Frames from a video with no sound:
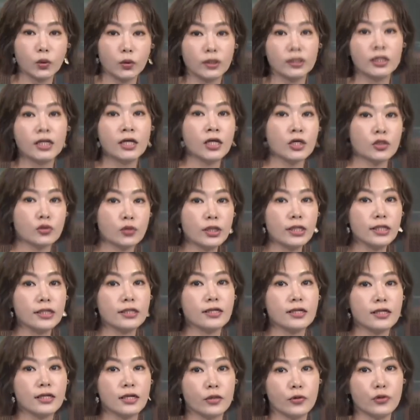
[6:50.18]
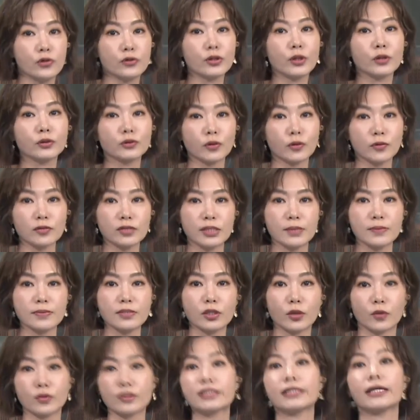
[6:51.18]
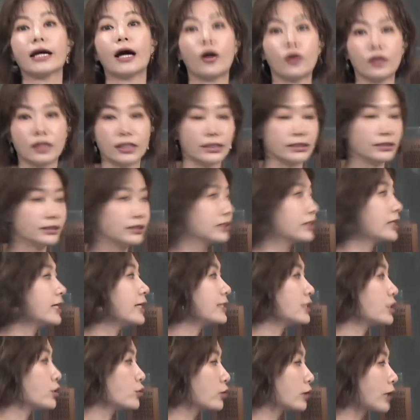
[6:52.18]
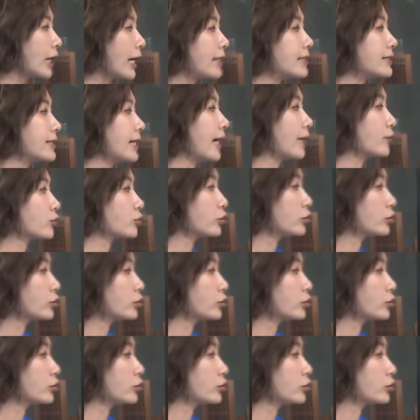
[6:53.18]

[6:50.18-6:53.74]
论。所以宇宙中是不是有巧合呢？可以继续看下